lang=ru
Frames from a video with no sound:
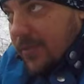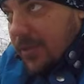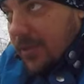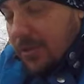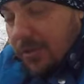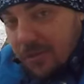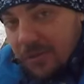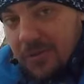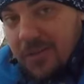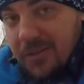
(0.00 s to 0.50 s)

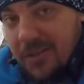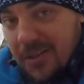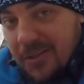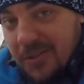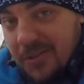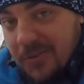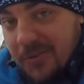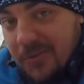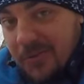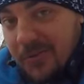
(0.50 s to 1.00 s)
кто знал,
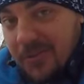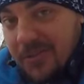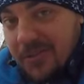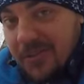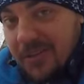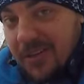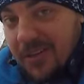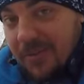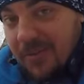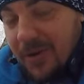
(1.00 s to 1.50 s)
что будет
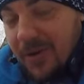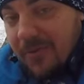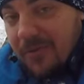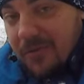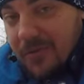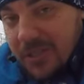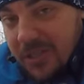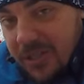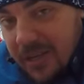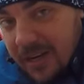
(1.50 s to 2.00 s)
снег? Мы
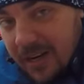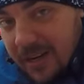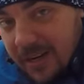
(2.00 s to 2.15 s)
его ждали